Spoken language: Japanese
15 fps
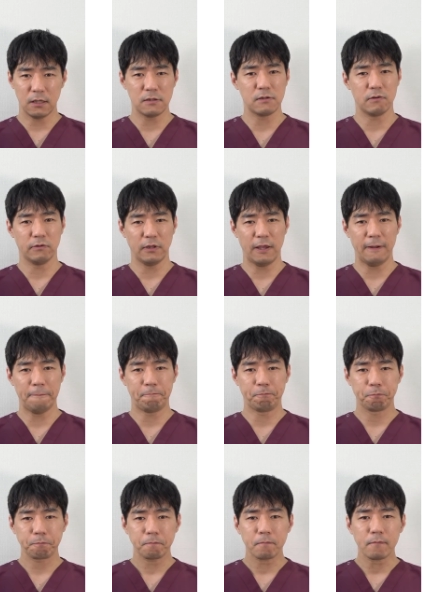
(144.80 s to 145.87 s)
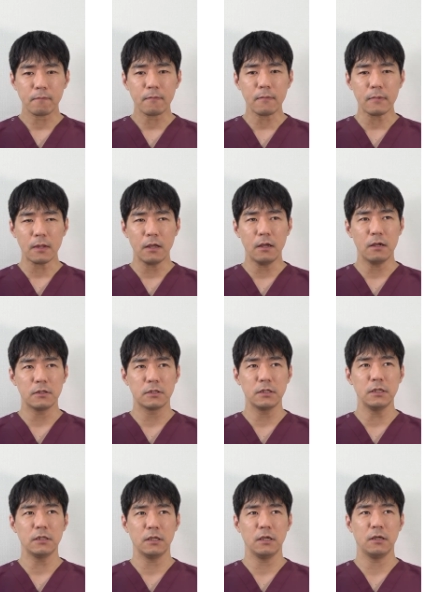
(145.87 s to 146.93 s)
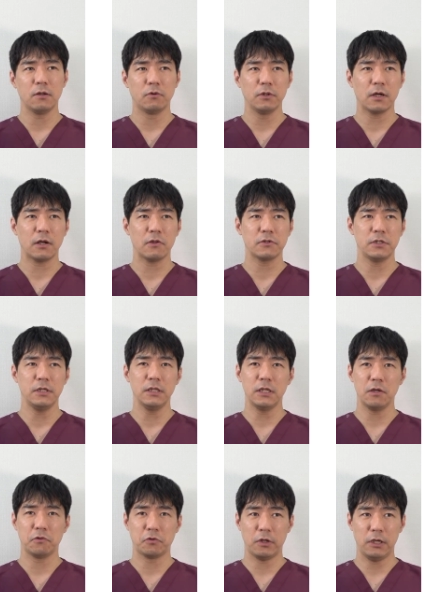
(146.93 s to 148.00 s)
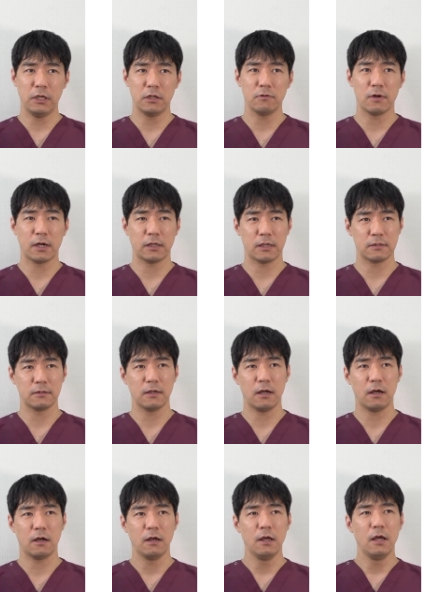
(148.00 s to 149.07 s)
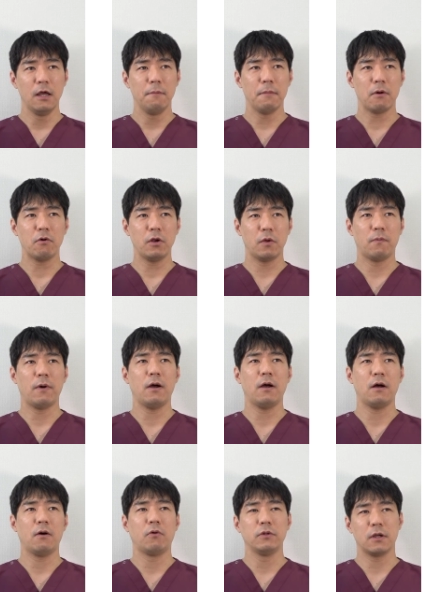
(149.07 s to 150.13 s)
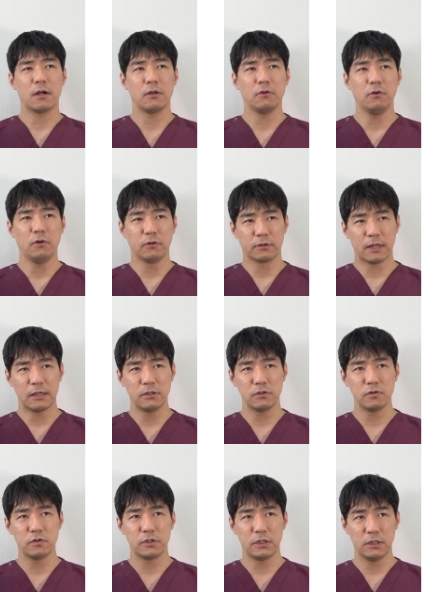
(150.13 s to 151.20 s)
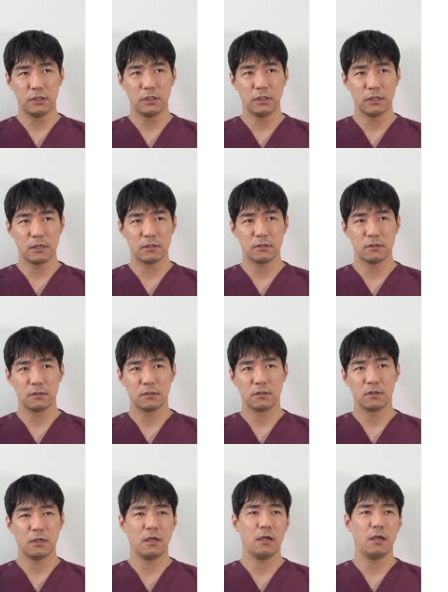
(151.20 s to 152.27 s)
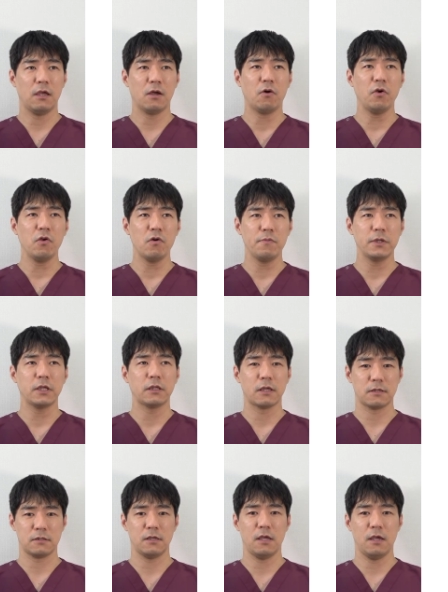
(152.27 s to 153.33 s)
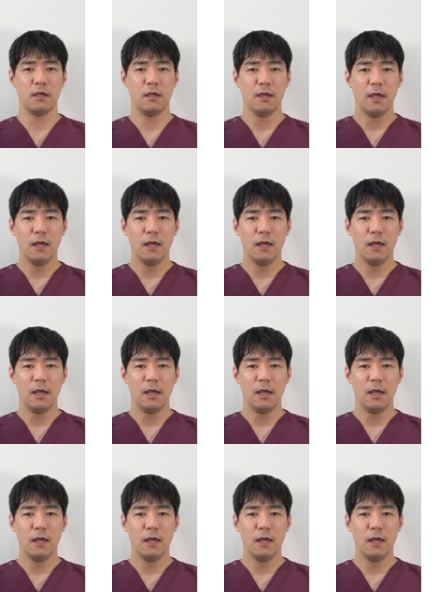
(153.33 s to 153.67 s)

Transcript: ですよね。えー、CT、お腹の CT を取りに行くわけですが、まあ、これはお腹の単純 CT です。えー、これを見てですね、